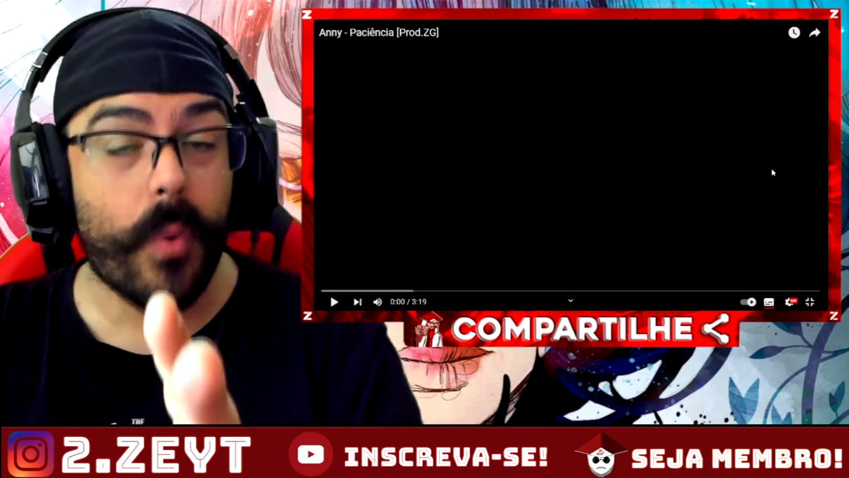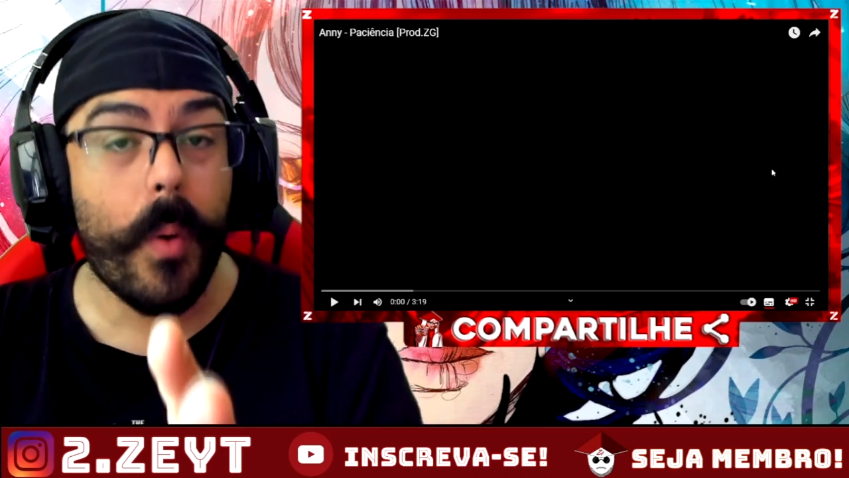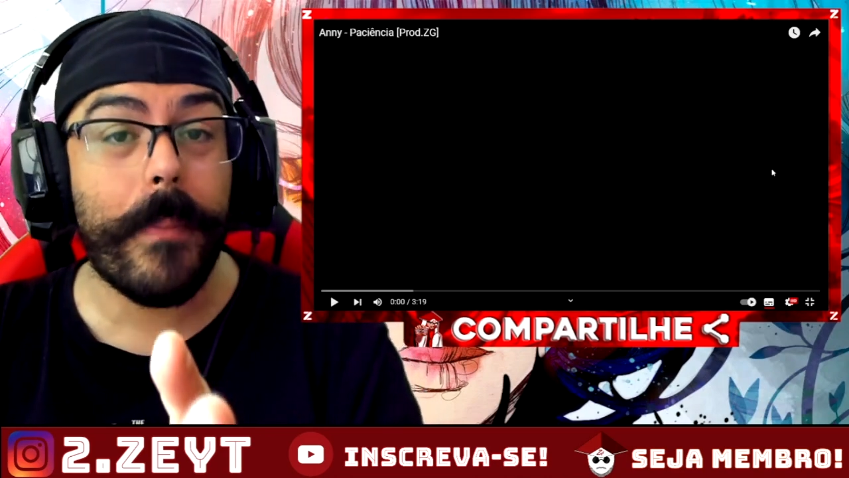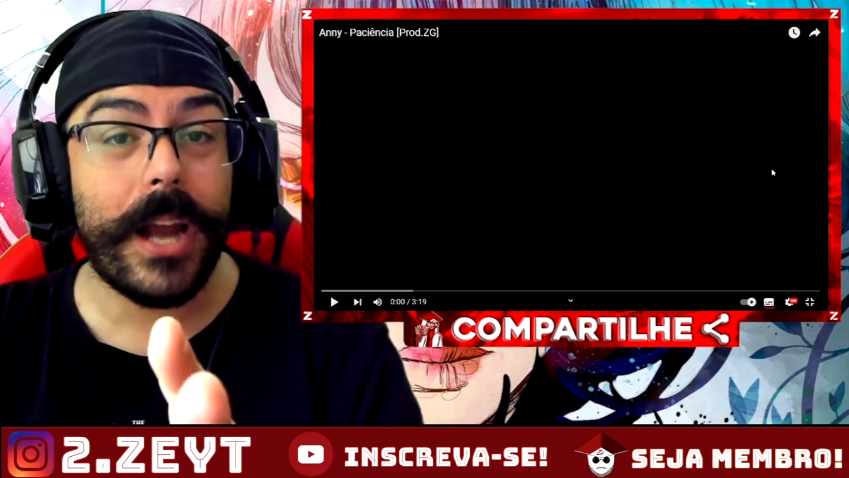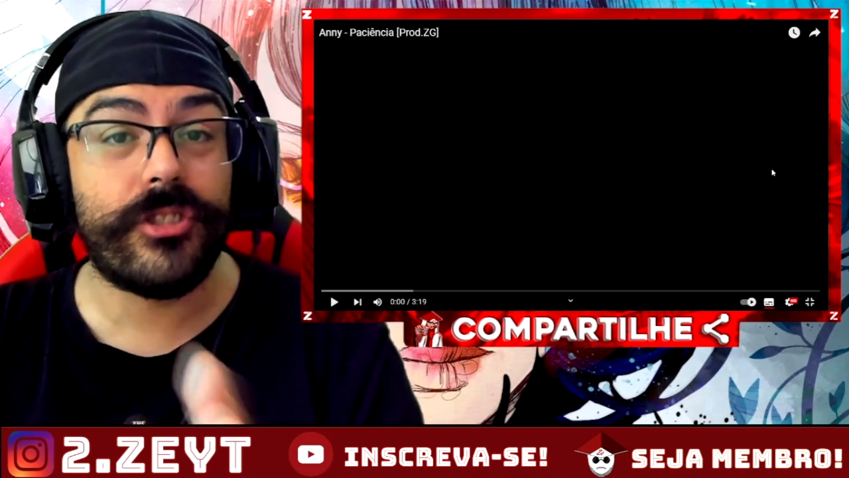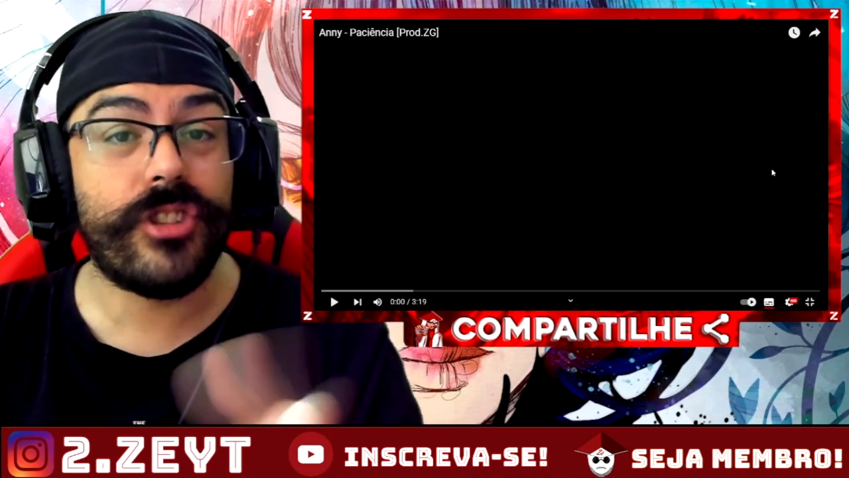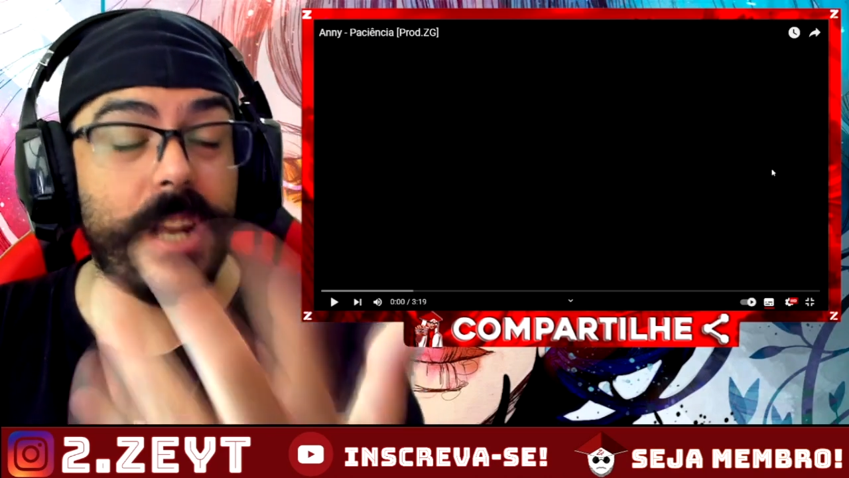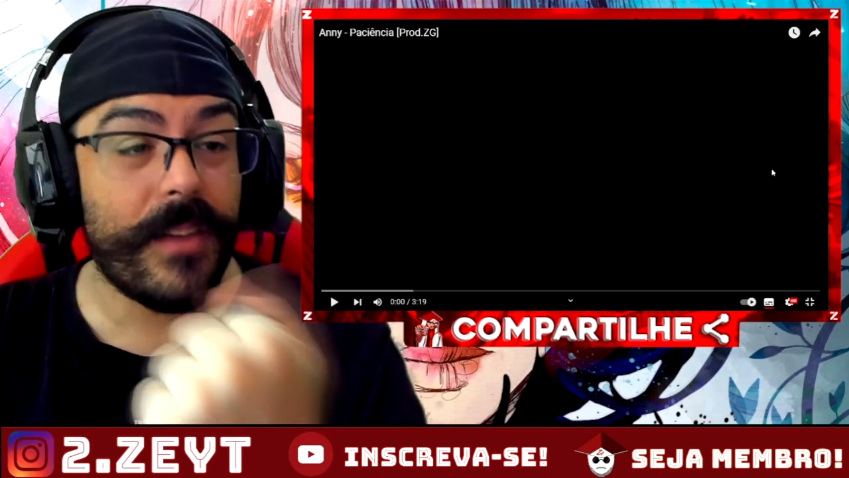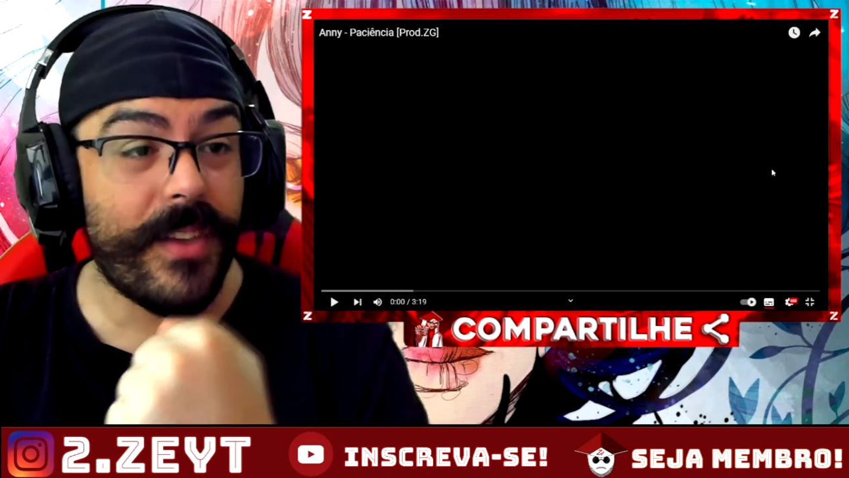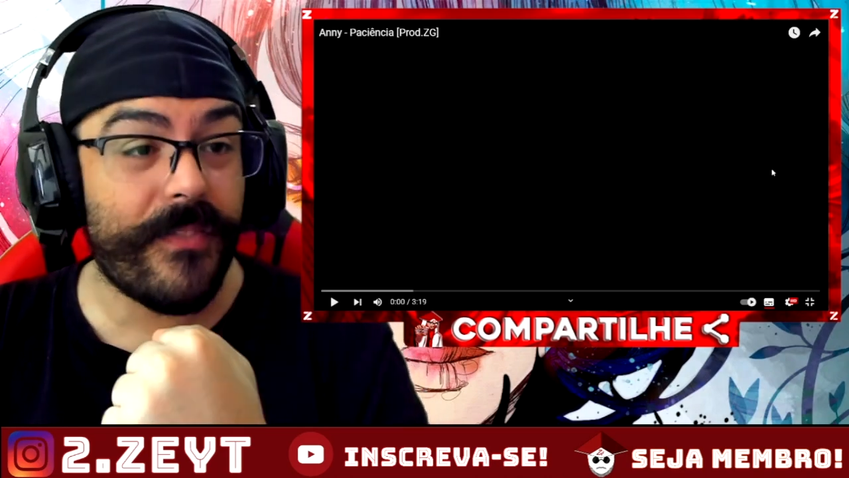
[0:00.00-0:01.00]

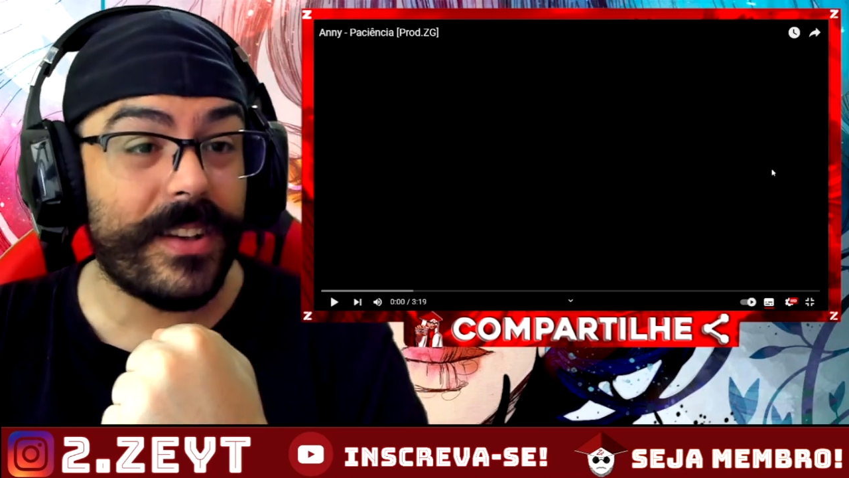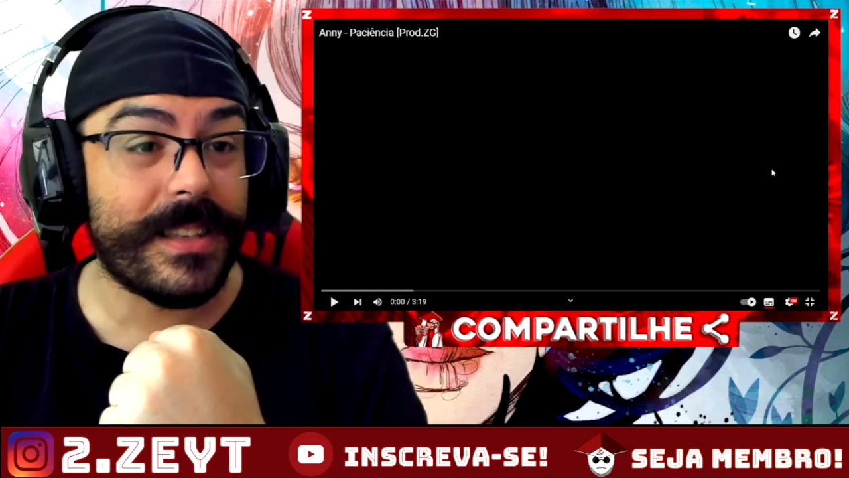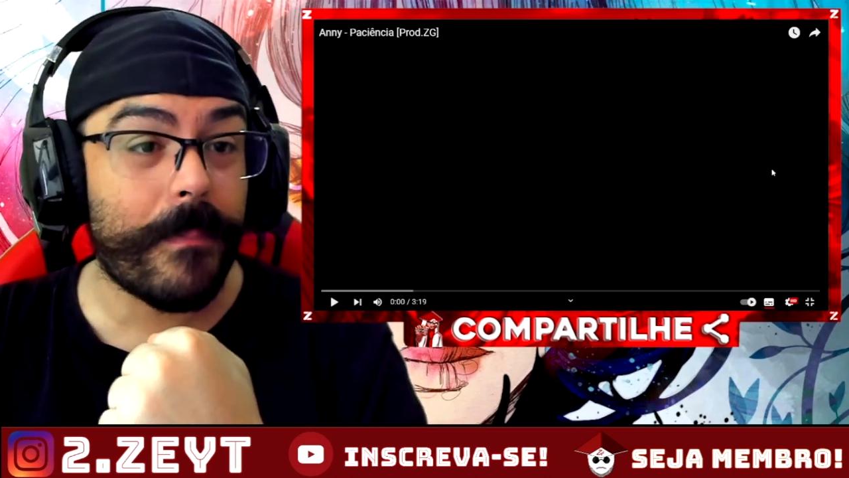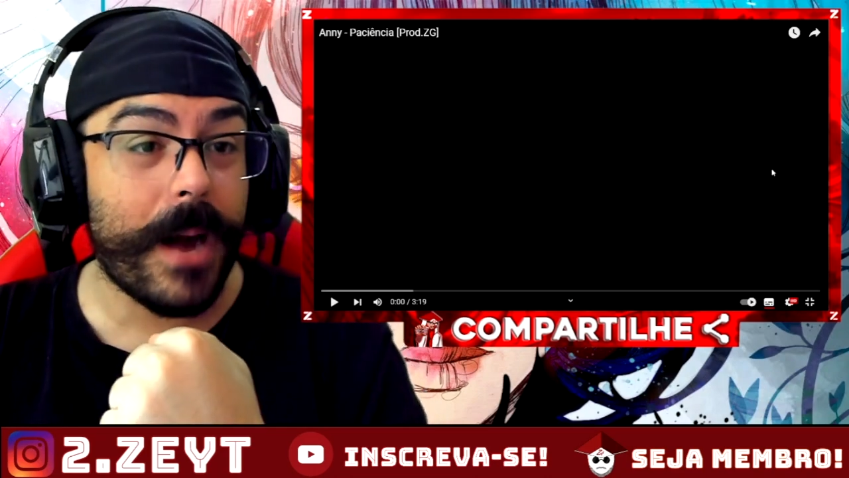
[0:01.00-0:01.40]
Compartilha, vem fazer